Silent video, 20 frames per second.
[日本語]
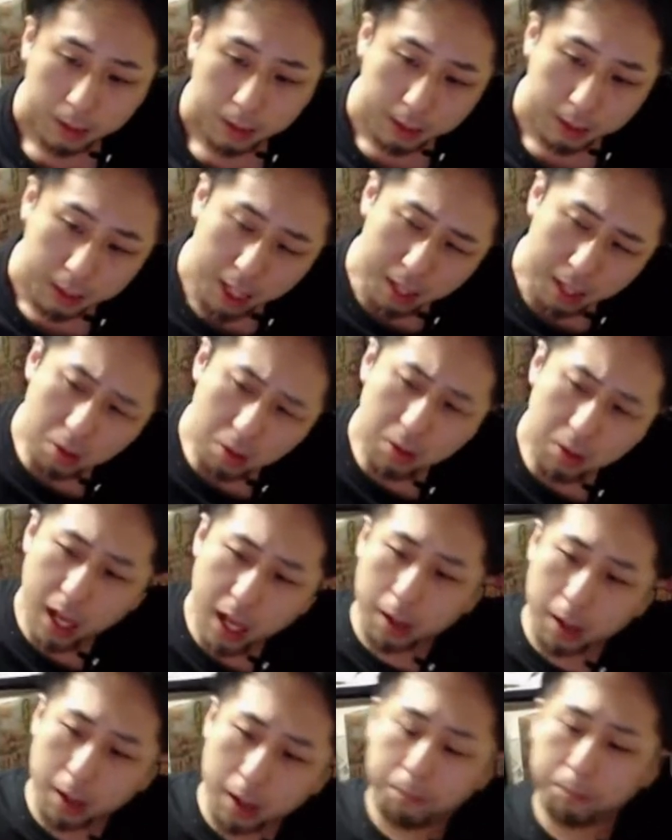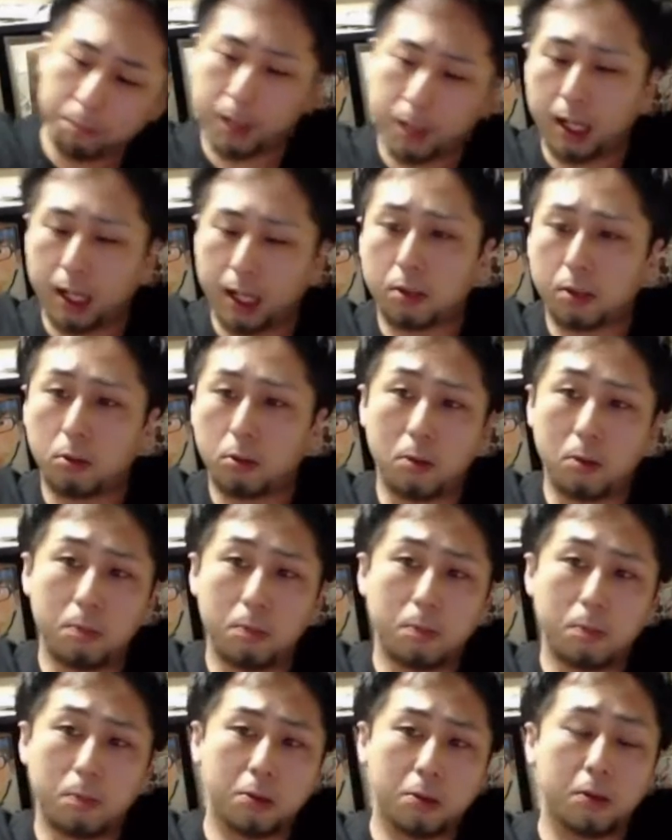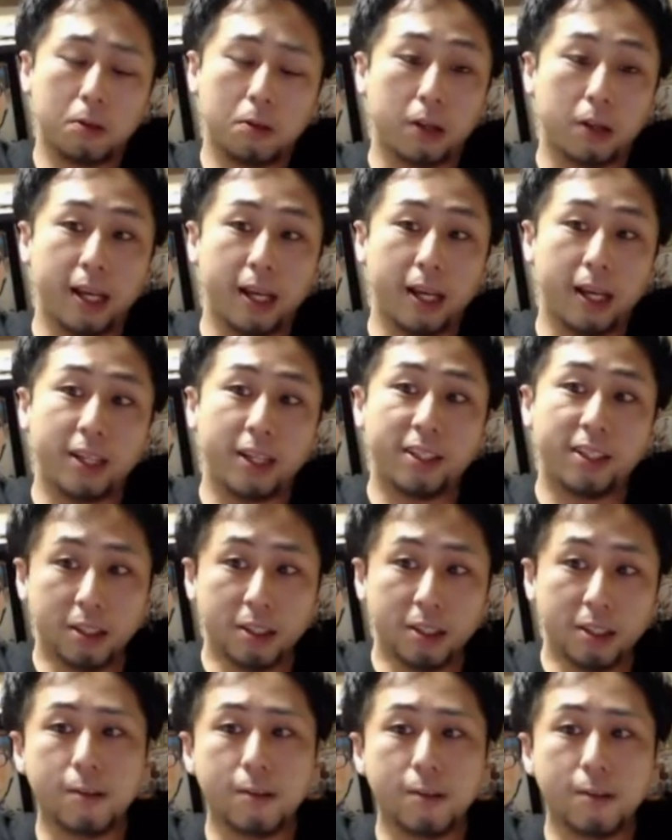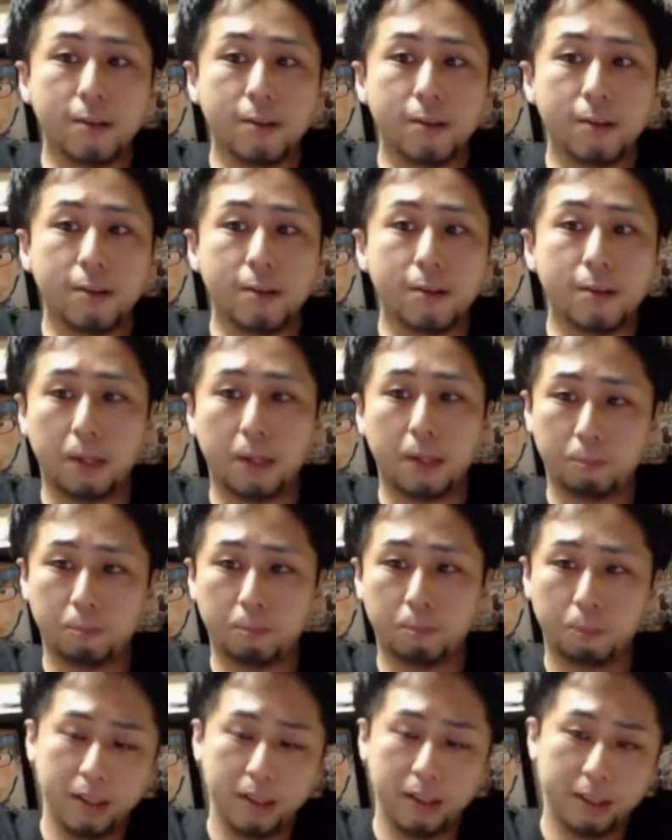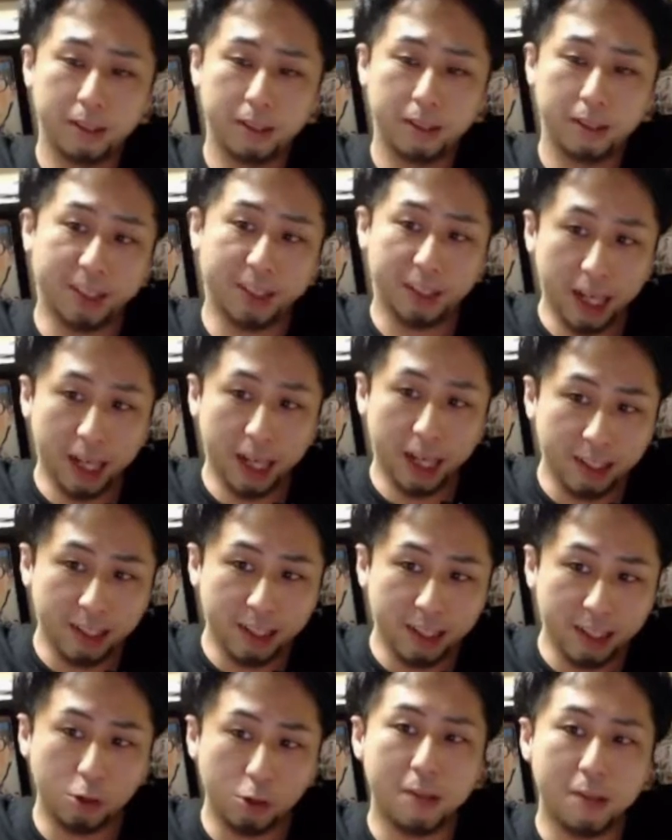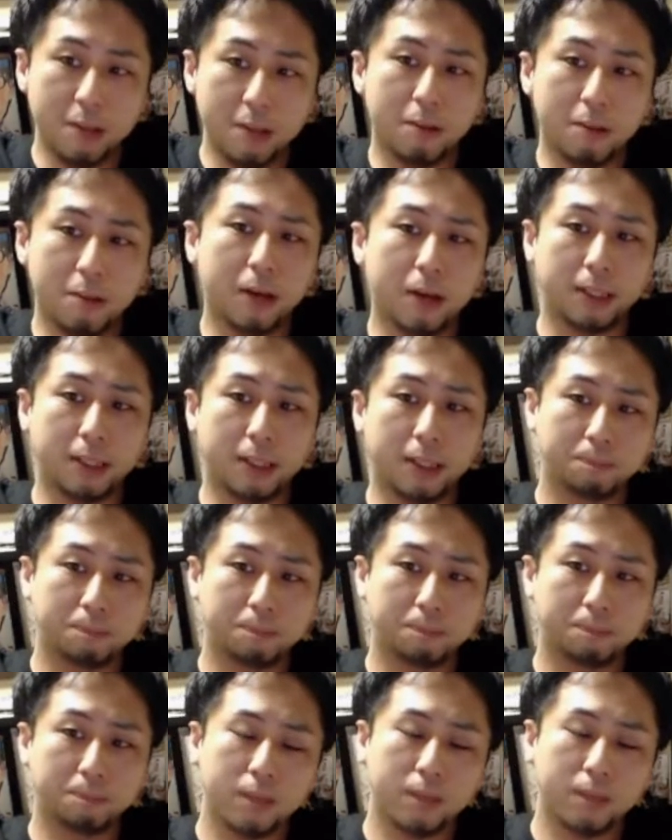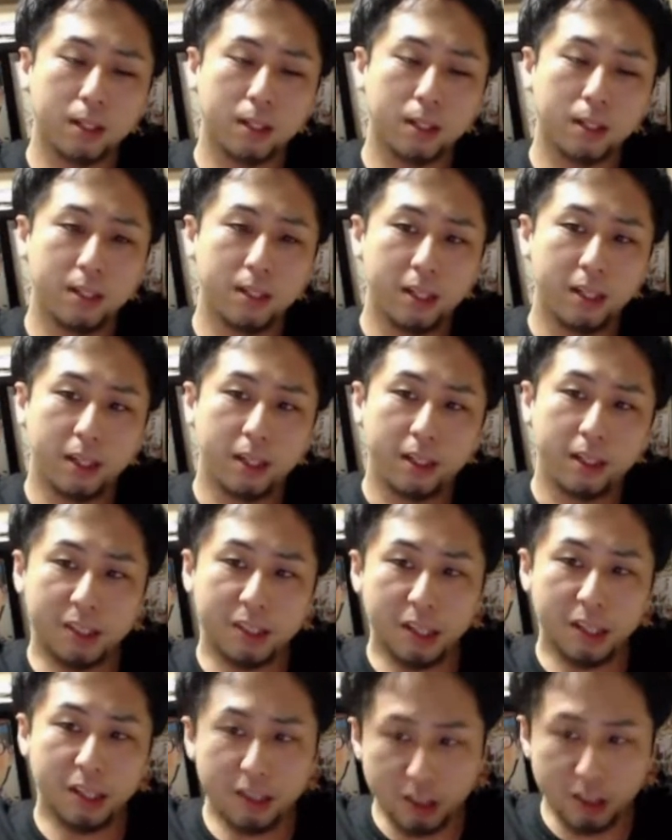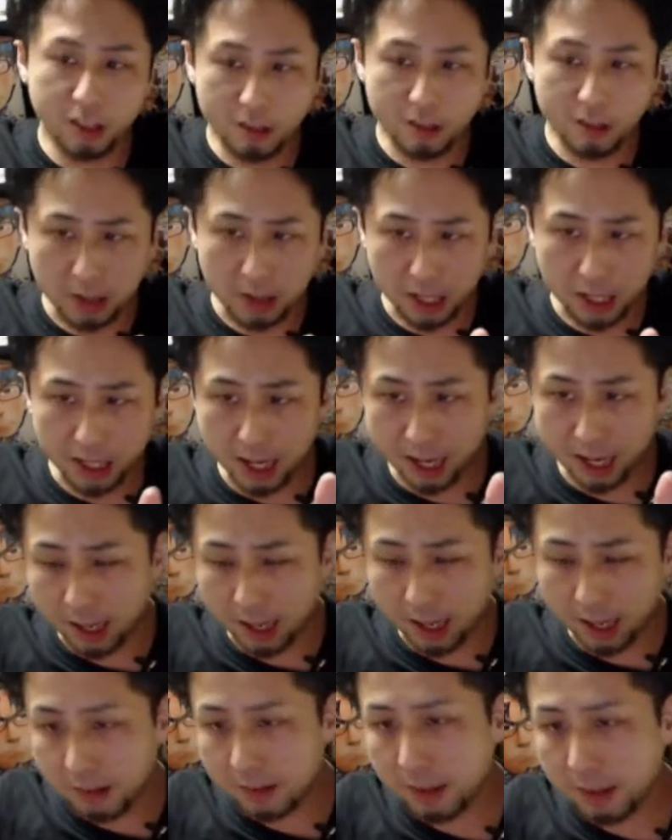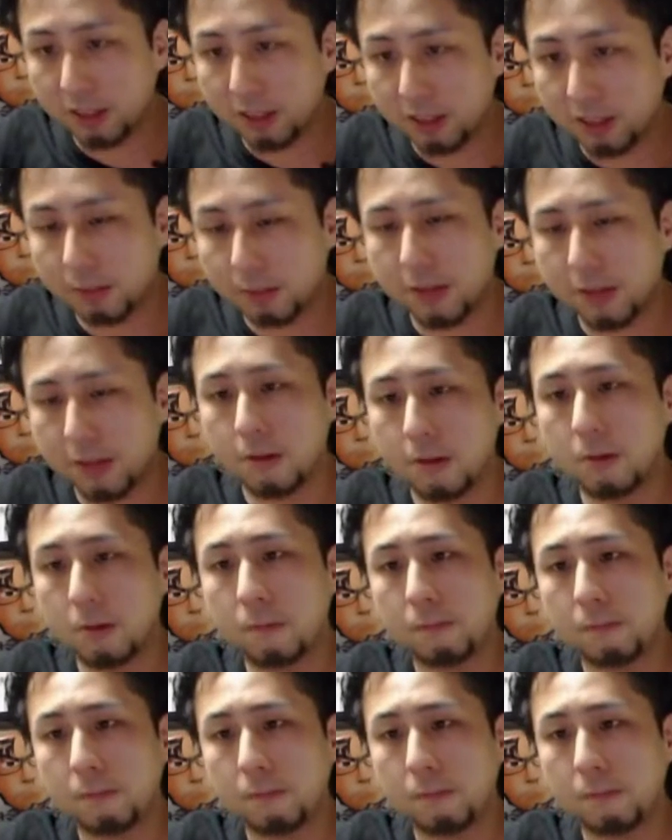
結局ね、本物っていうのは歴史が証明するから。時間が証明するから。真実は必ず勝ちますよ。